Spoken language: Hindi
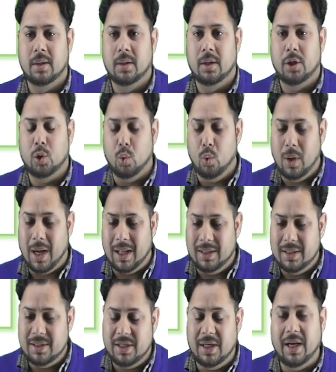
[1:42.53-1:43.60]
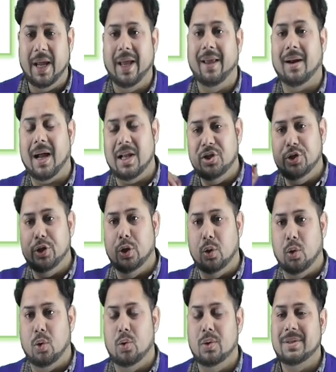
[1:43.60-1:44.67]
क्यों गांधी जी ने राज्य को
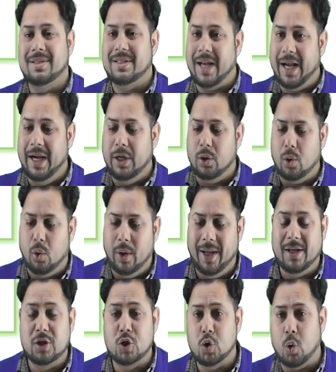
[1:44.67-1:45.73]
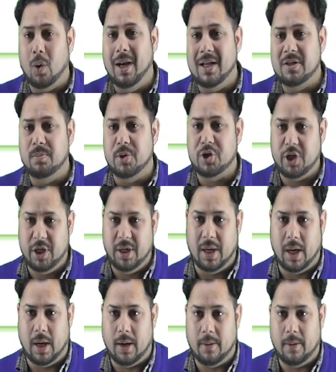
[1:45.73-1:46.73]
स्टेट को एक सोललेस मशीन कहा